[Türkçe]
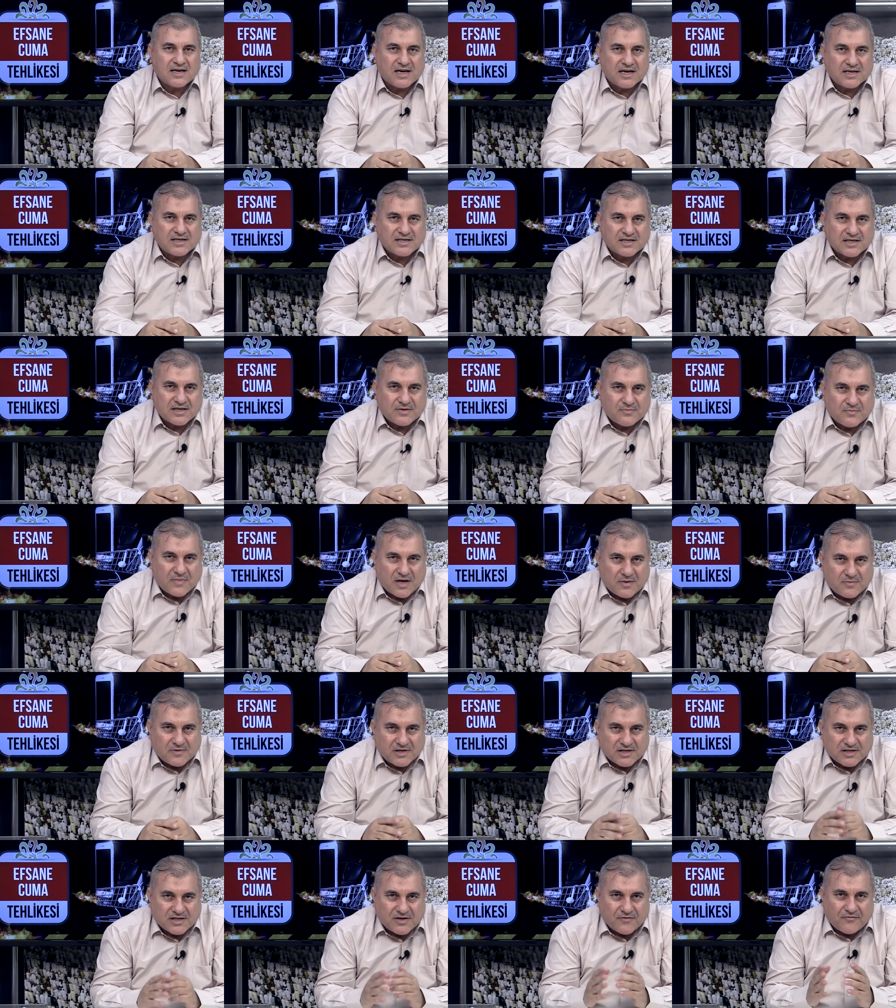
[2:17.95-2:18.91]

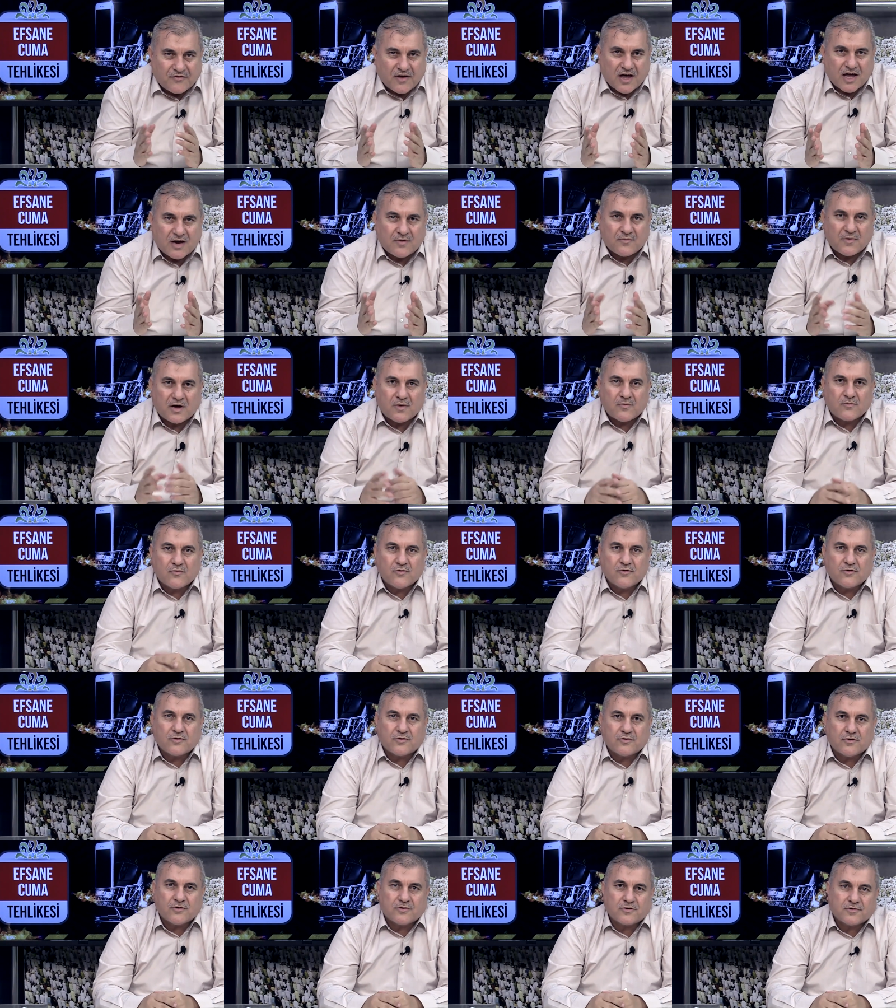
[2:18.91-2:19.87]
kaçınmamızı ferman
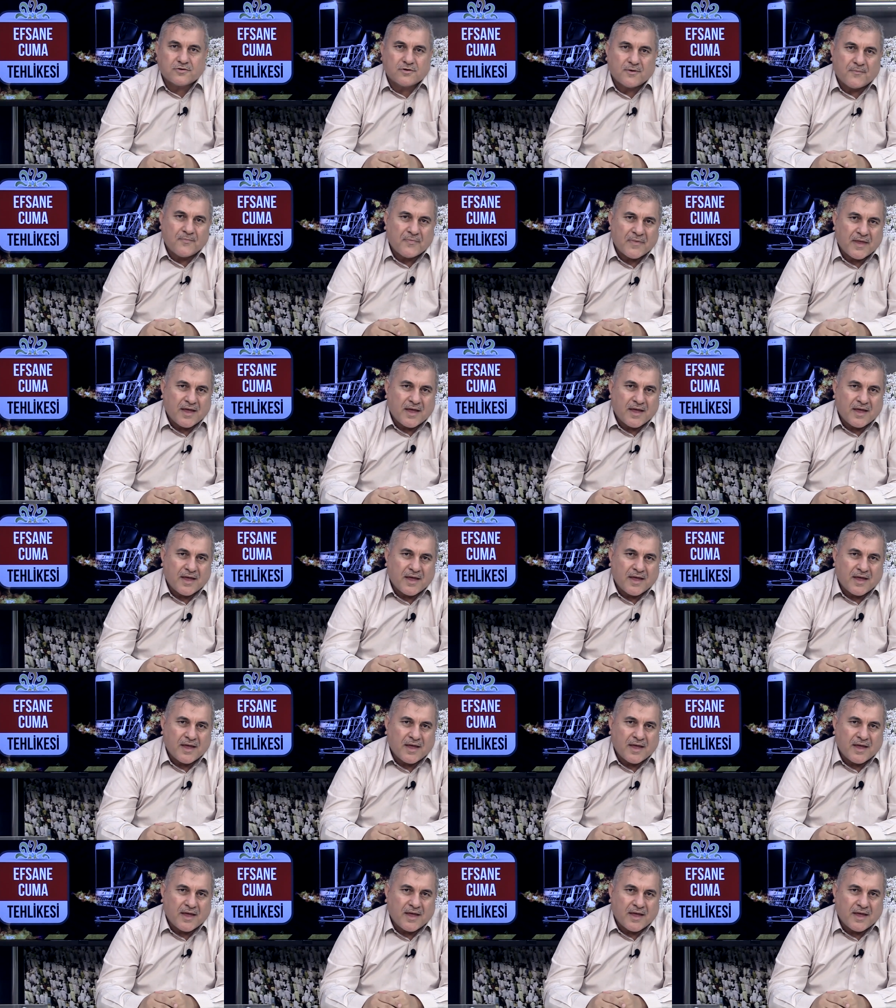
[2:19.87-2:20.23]
buyuruyor.